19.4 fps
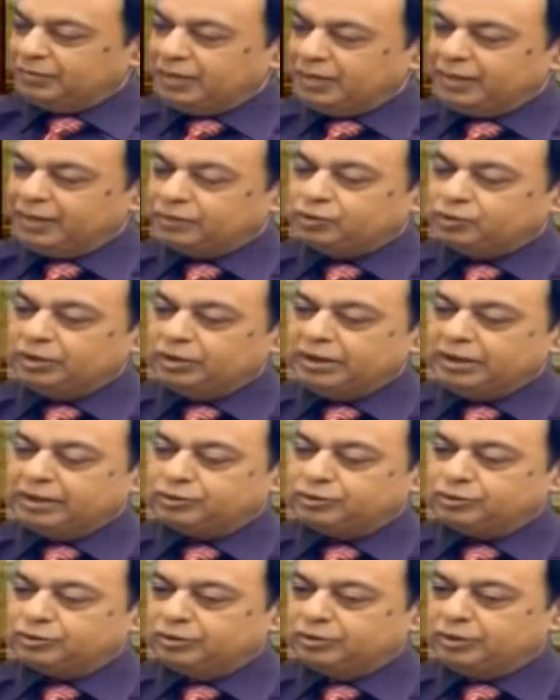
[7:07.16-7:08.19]
ফজিলত দিবে
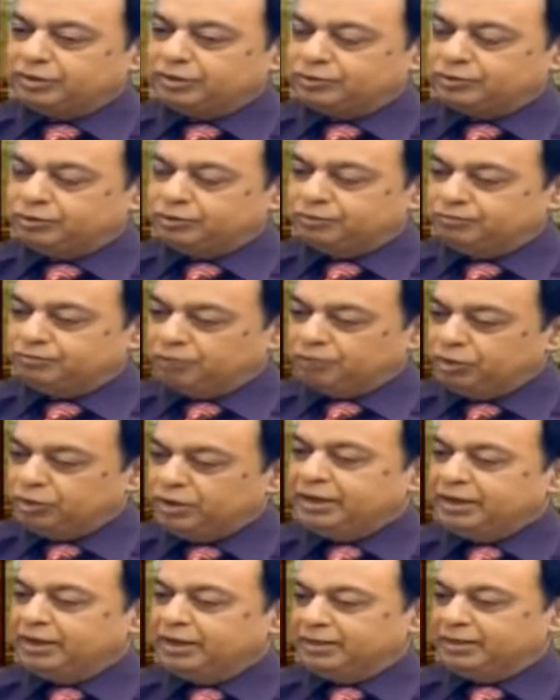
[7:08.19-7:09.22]
একজন একজন
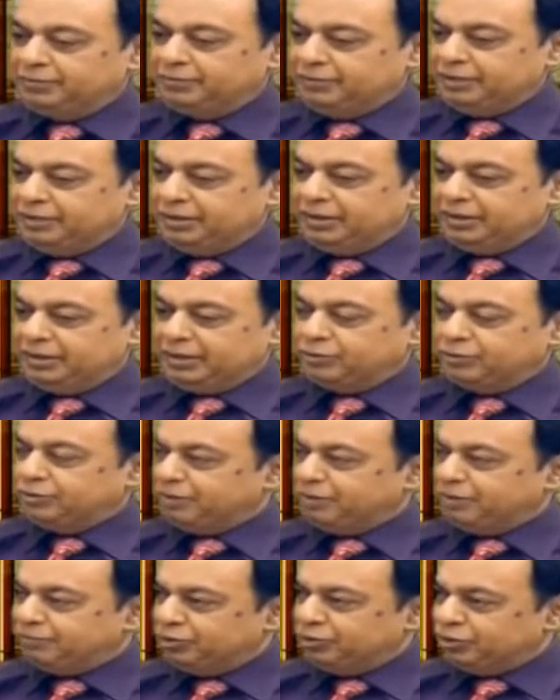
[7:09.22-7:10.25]
মহিলা
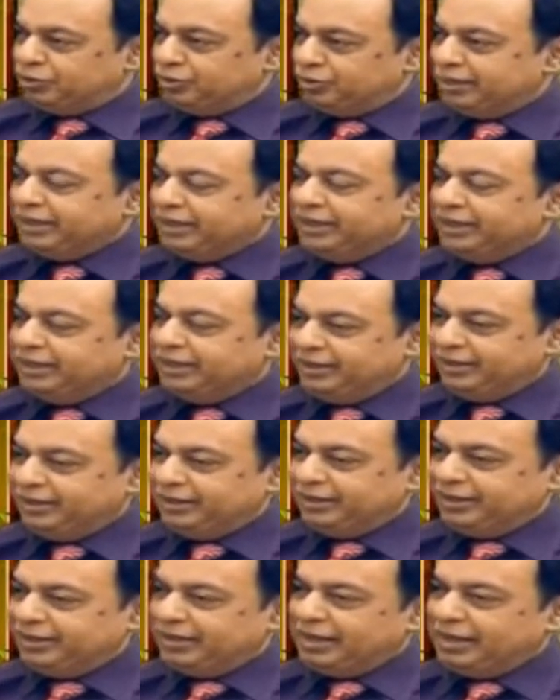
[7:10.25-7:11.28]
একজন আপনি দুজন গৃহিণী
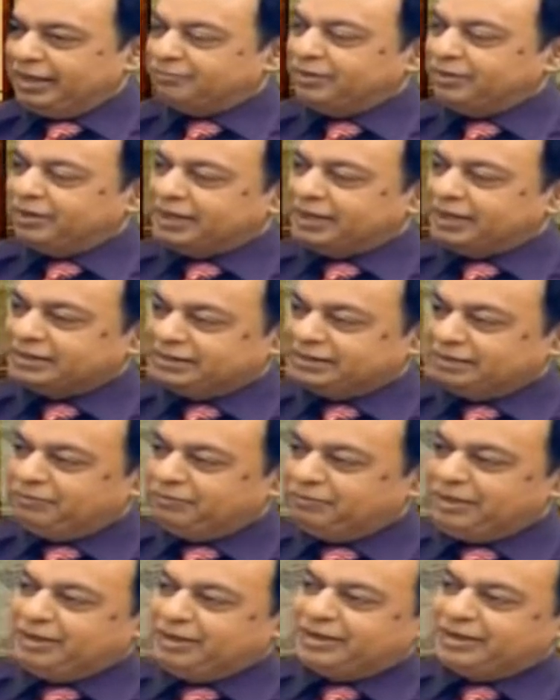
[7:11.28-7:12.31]
আপনার কাজের
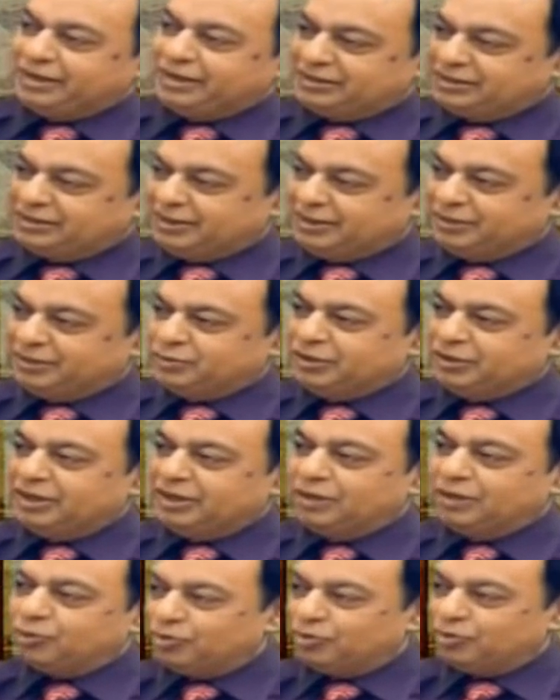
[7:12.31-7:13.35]
মেয়ের কাজটাকে যদি